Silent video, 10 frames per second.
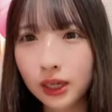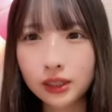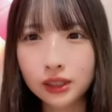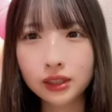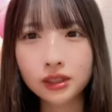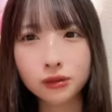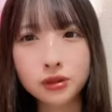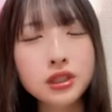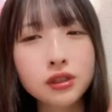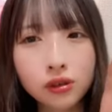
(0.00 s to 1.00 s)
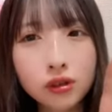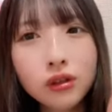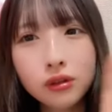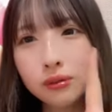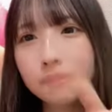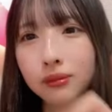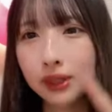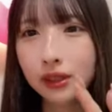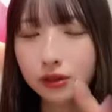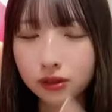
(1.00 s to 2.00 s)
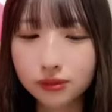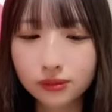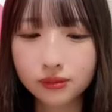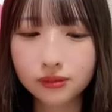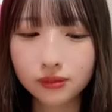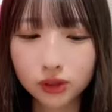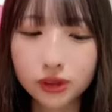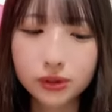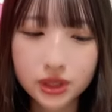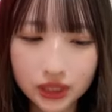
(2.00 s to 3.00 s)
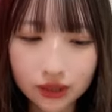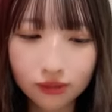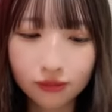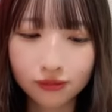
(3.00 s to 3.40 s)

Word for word: 会いに来てほしいのとメール取ってほしい